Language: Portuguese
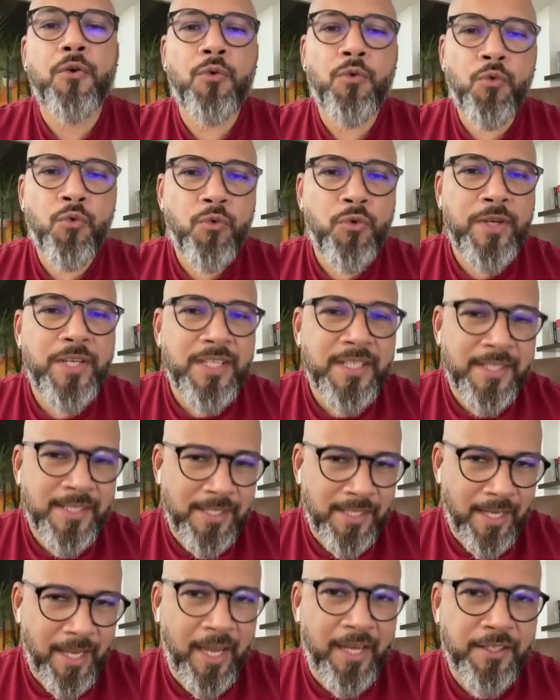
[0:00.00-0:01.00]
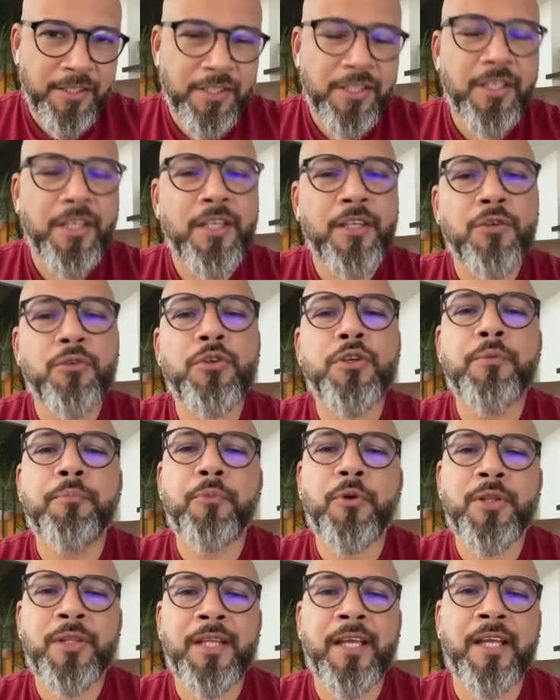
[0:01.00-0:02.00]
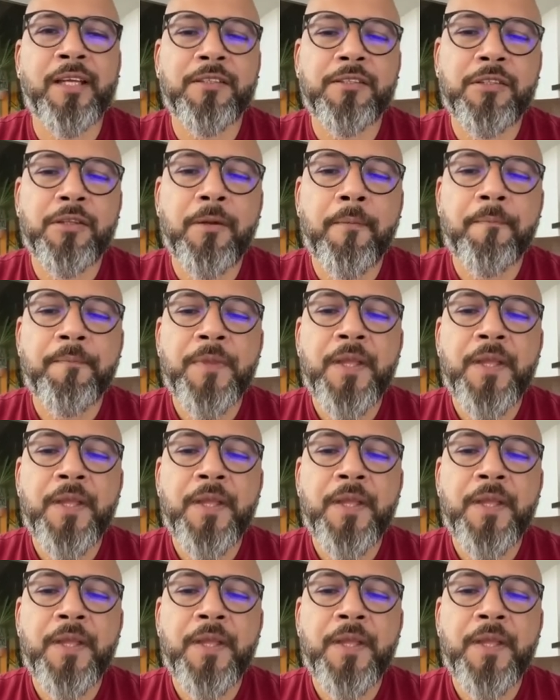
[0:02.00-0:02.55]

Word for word: onisciente e onipotente.